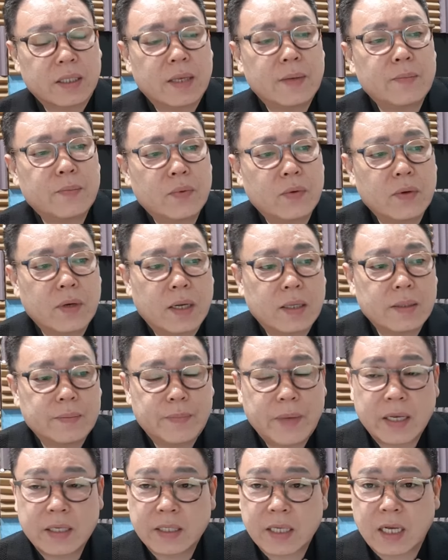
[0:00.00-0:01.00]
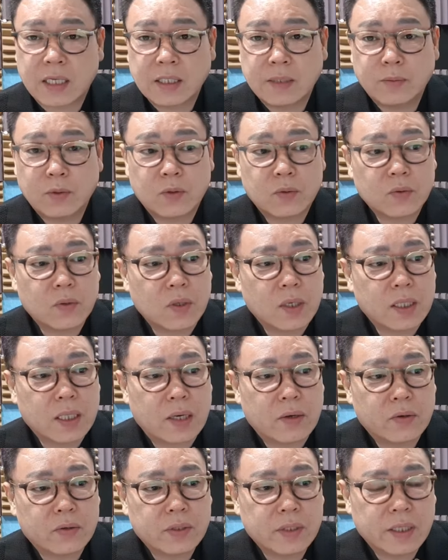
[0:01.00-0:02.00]
템포가 한 140 정도가
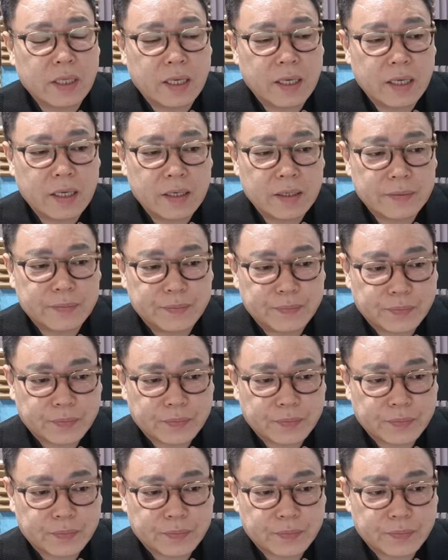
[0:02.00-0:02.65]
나오는데